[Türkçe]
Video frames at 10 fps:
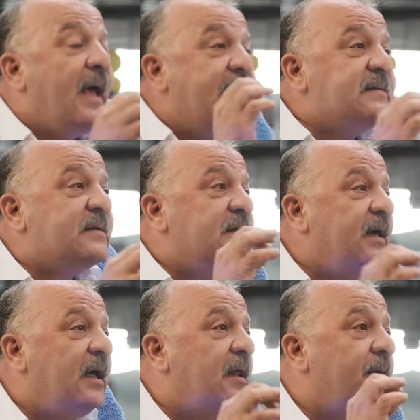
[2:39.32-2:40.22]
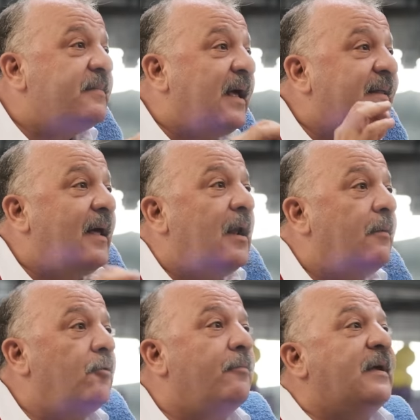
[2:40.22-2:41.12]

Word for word: Eski yediğim tadı alamıyorum.